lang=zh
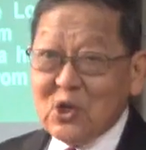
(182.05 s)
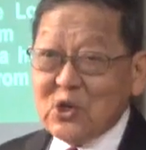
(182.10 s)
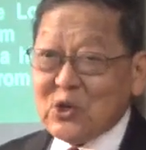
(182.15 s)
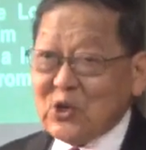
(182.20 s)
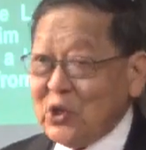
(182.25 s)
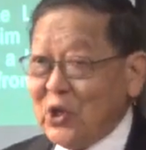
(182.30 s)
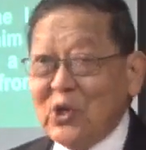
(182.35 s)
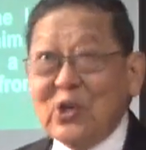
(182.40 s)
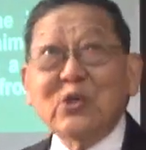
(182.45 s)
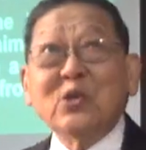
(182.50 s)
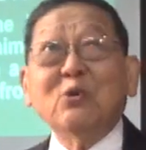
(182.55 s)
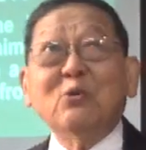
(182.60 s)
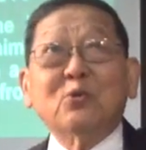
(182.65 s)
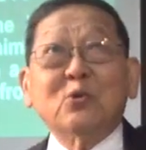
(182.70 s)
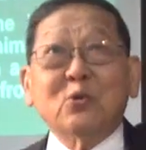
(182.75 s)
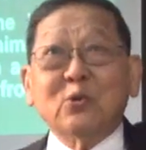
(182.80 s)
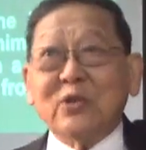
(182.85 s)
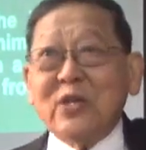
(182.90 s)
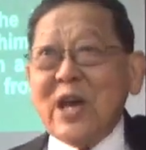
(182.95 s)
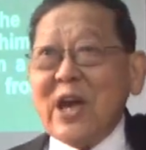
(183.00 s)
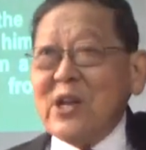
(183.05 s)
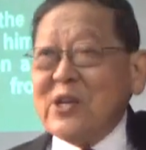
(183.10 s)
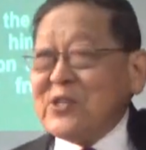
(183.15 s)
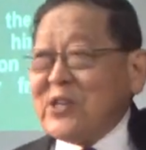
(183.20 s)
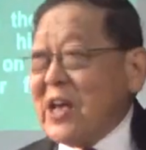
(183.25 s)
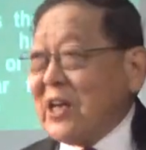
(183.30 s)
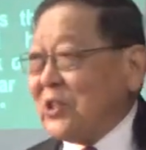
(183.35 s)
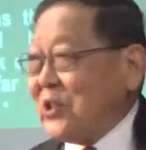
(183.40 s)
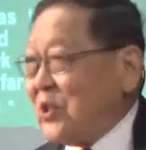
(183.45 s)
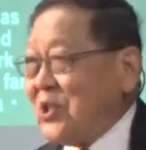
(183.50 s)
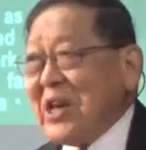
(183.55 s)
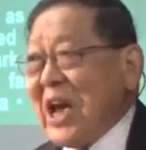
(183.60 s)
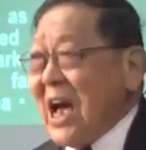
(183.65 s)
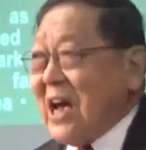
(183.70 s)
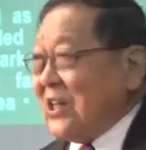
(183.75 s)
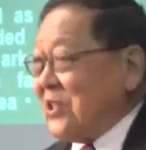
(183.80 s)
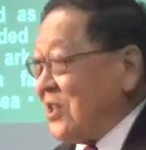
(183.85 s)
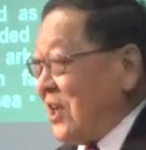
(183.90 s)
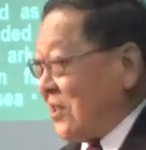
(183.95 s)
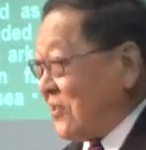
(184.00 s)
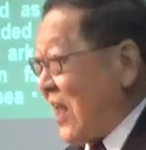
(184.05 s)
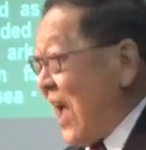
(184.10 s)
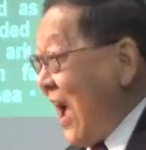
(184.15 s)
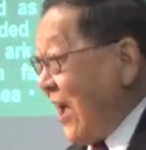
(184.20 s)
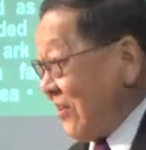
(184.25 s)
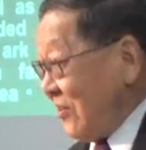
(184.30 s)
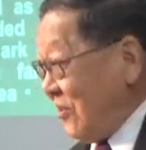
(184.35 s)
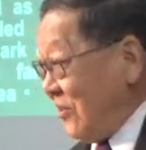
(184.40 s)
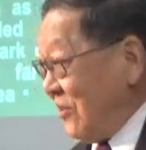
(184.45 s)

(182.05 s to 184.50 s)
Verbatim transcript: 神就从天上降下大雨。